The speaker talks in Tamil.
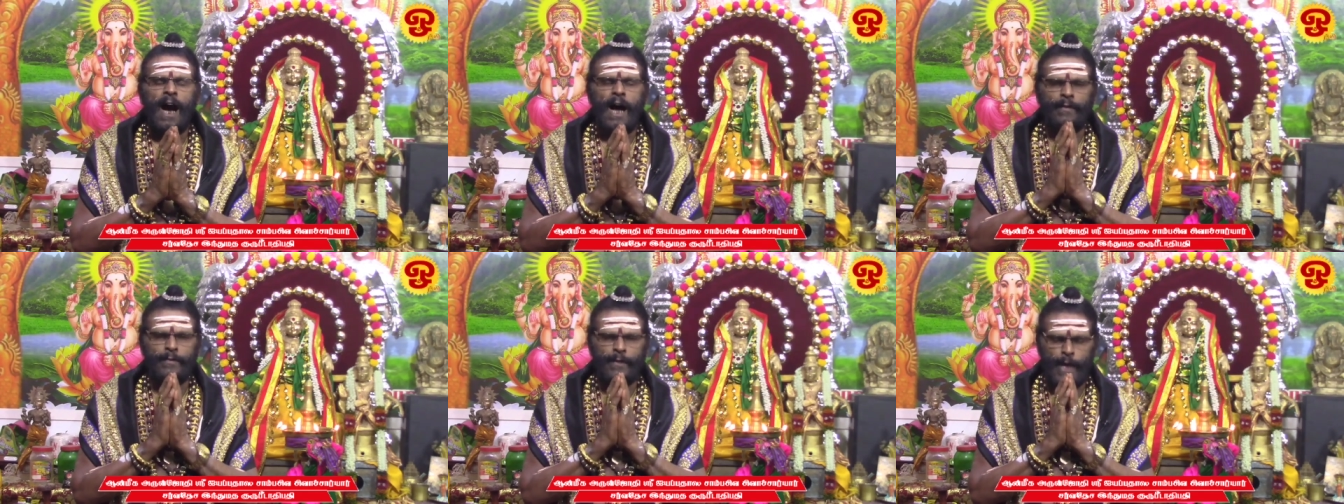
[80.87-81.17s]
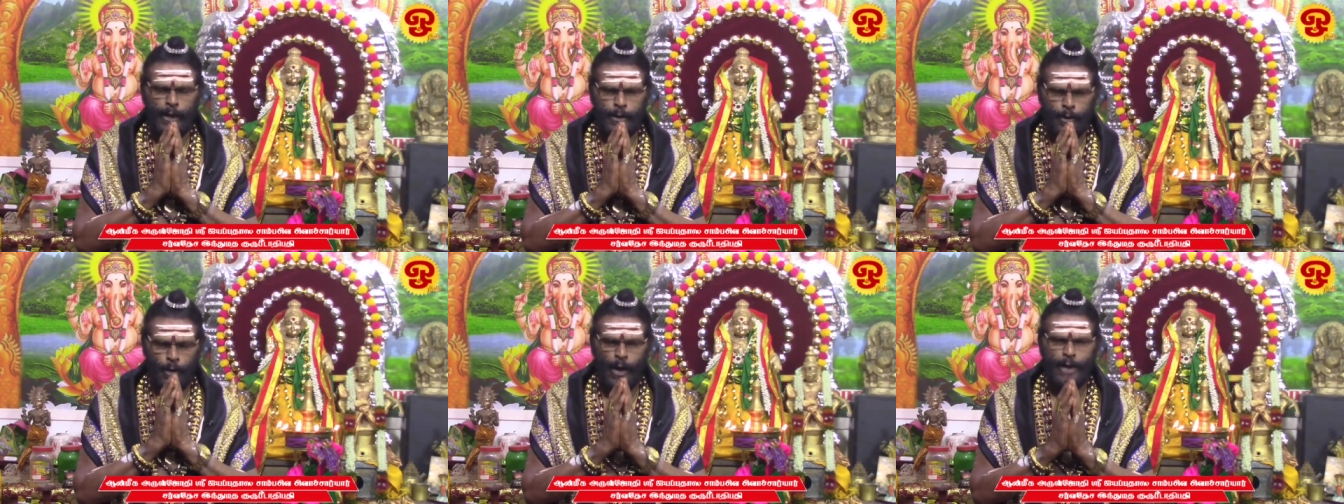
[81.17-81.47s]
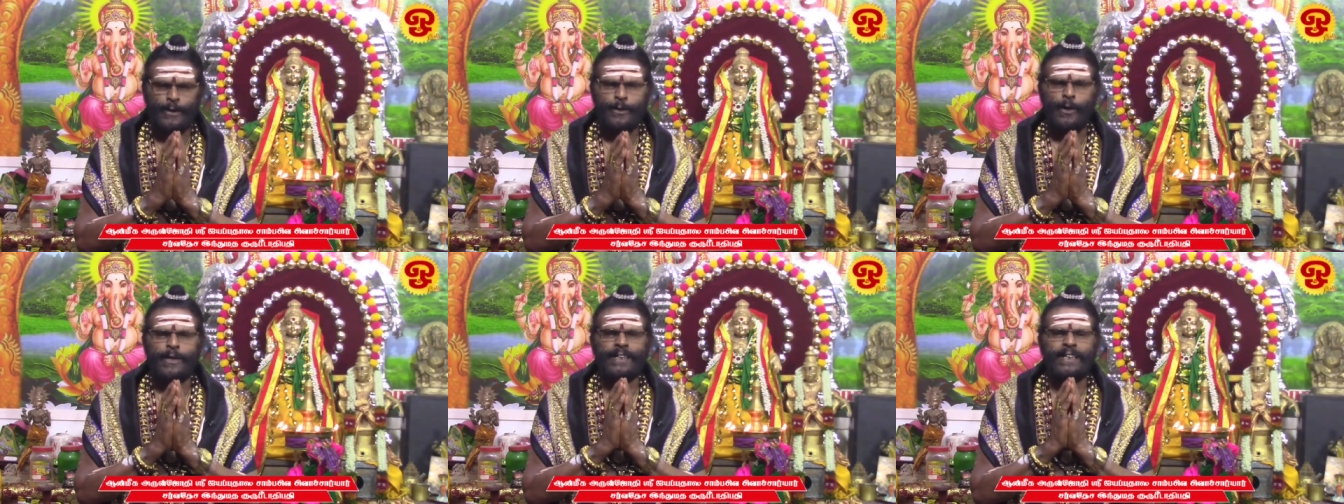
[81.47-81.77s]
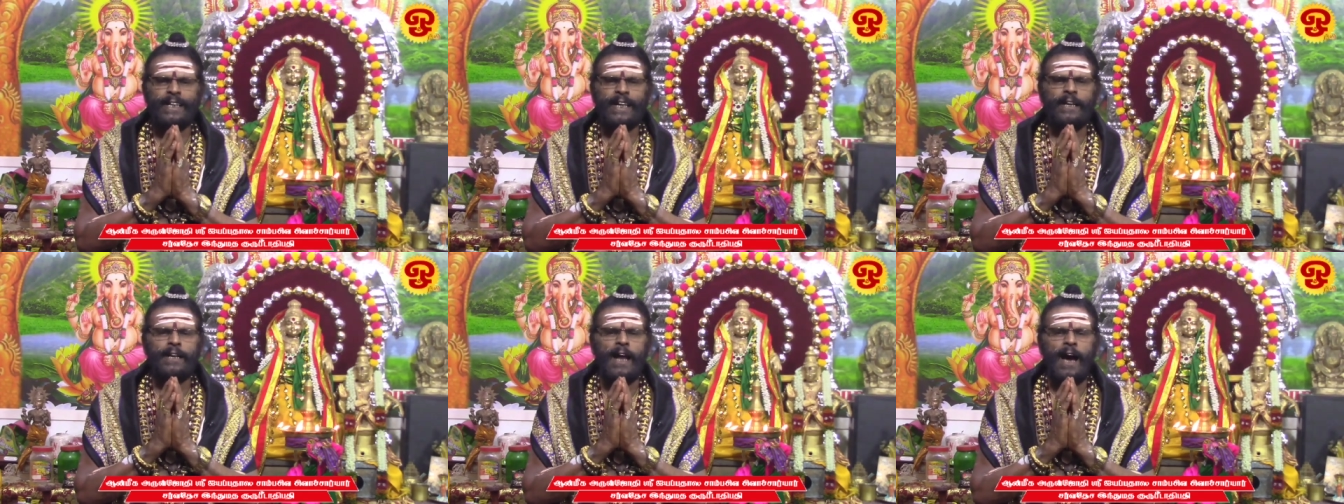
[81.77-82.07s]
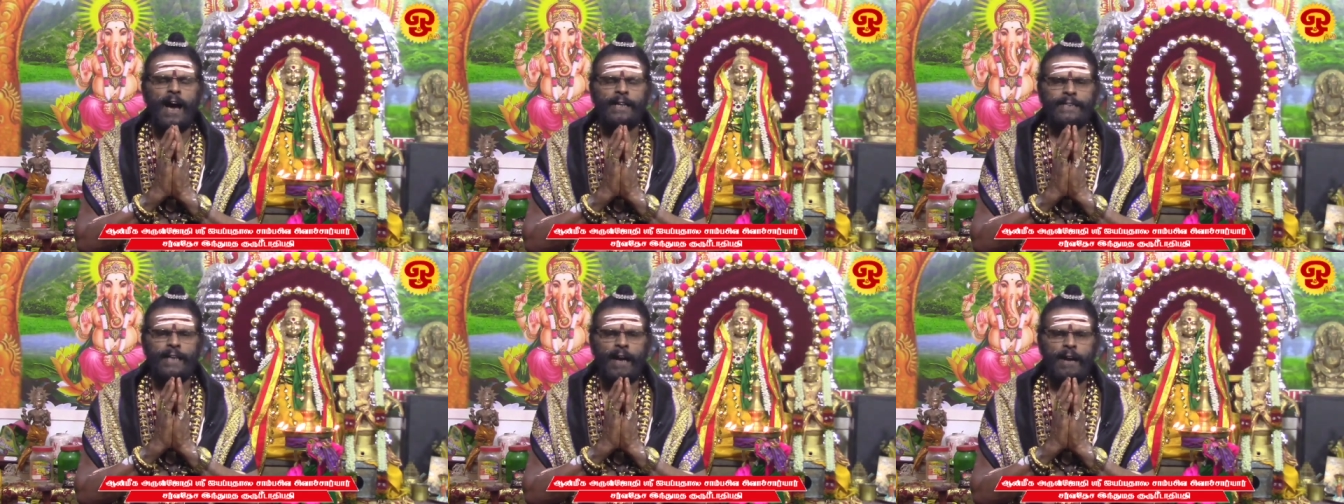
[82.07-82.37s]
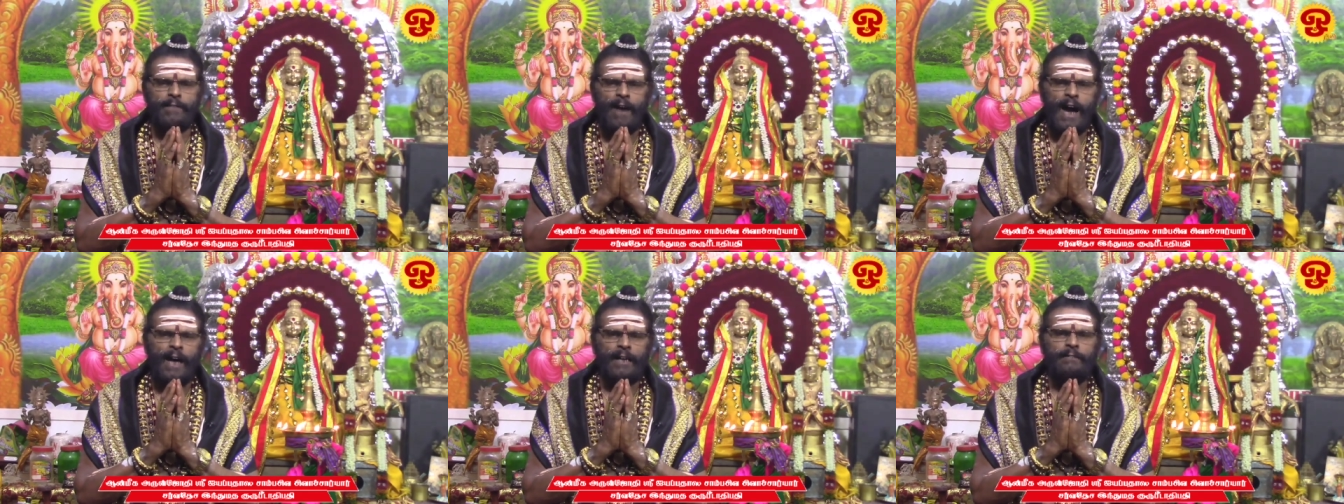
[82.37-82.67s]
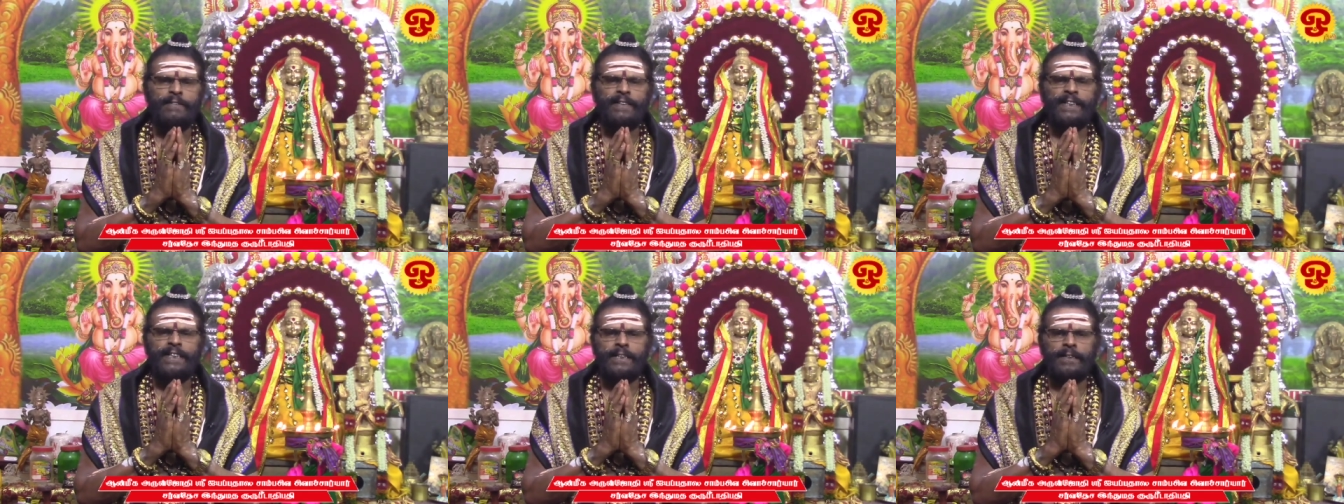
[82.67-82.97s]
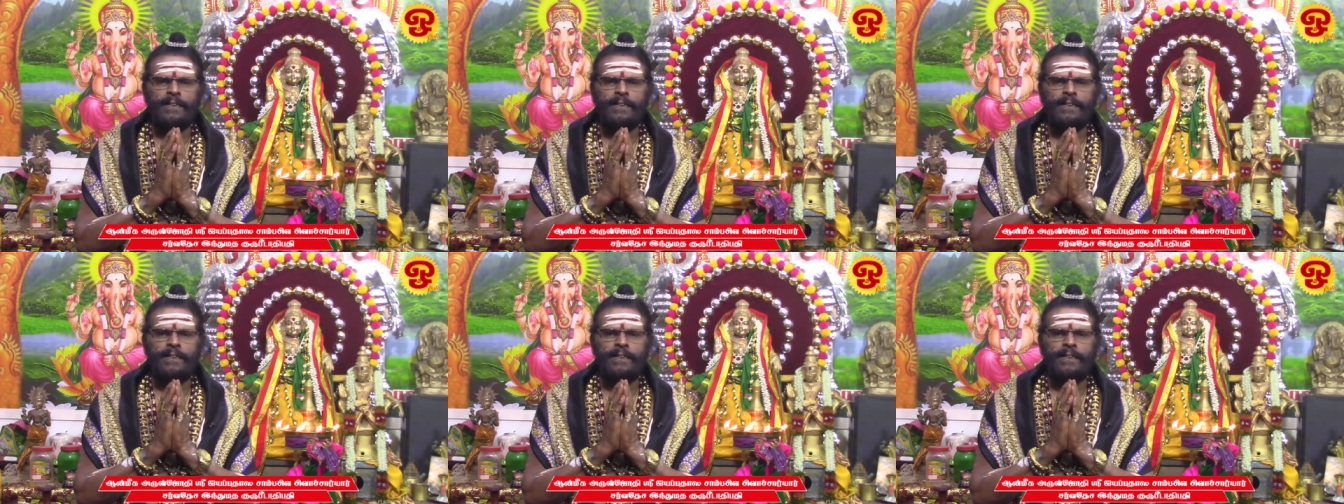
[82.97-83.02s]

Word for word: அந்த நோய் நொடி இல்லாத வாழ்வு